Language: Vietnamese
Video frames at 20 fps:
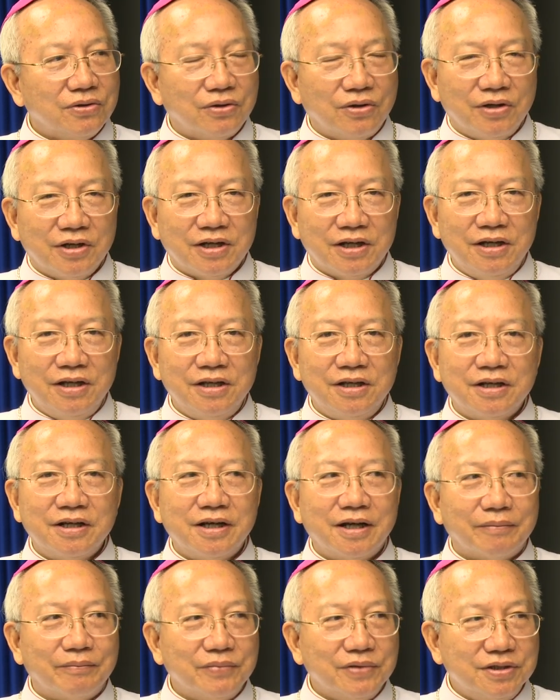rồi ký những
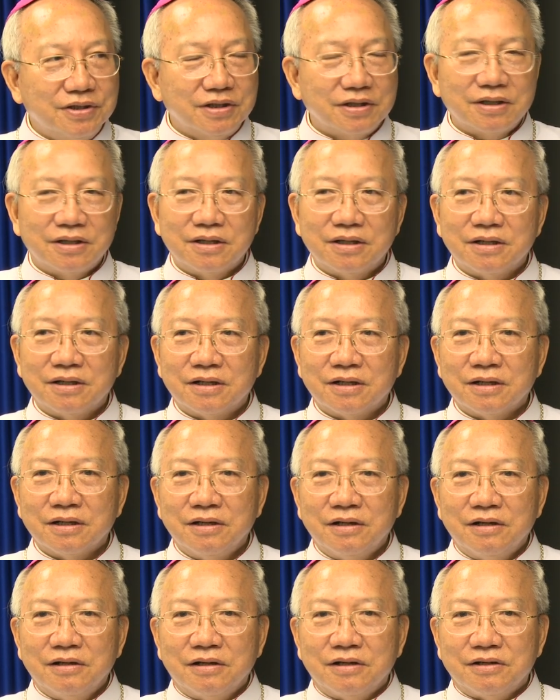hiệp ước à,
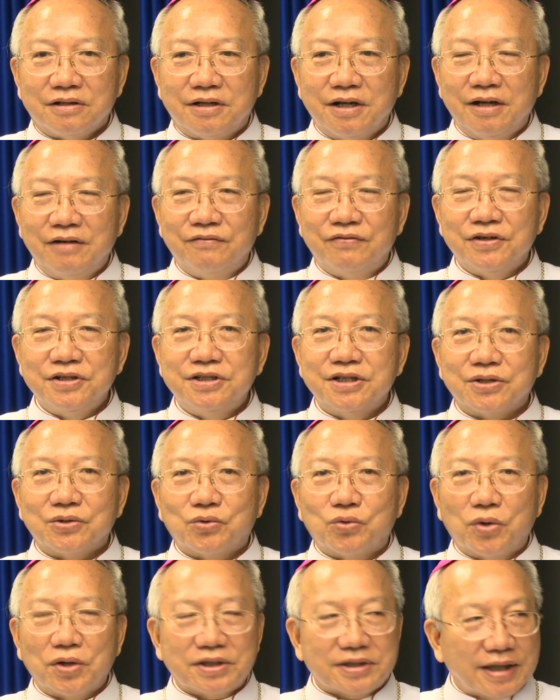trên phương diện
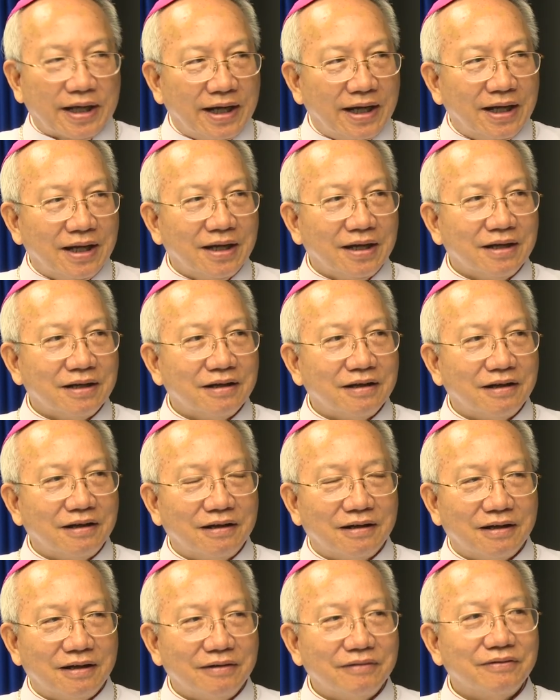quốc tế vâng
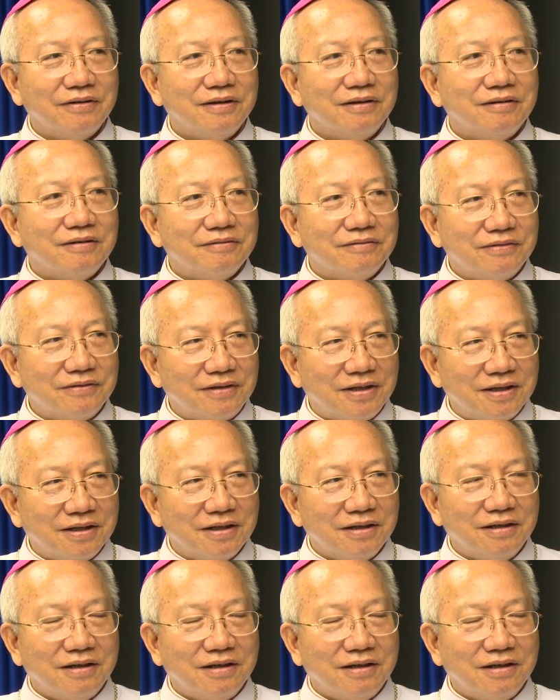WTOP ờ, vâng, vâng